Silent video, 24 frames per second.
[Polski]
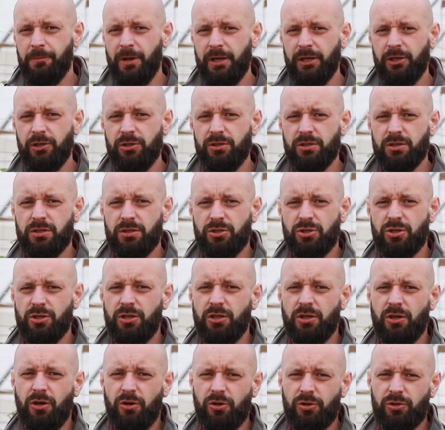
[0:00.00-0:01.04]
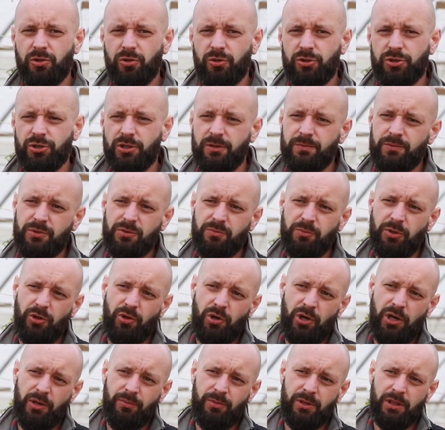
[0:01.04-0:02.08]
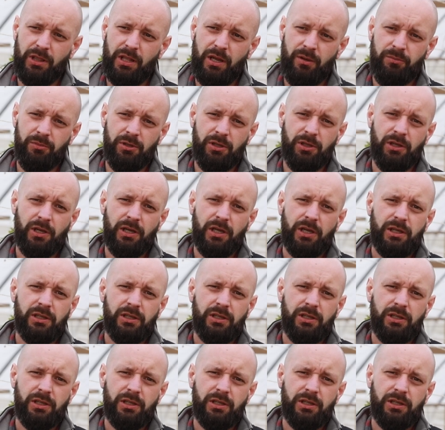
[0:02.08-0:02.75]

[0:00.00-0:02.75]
Megis, czyli ortokrzem z mikroelementami,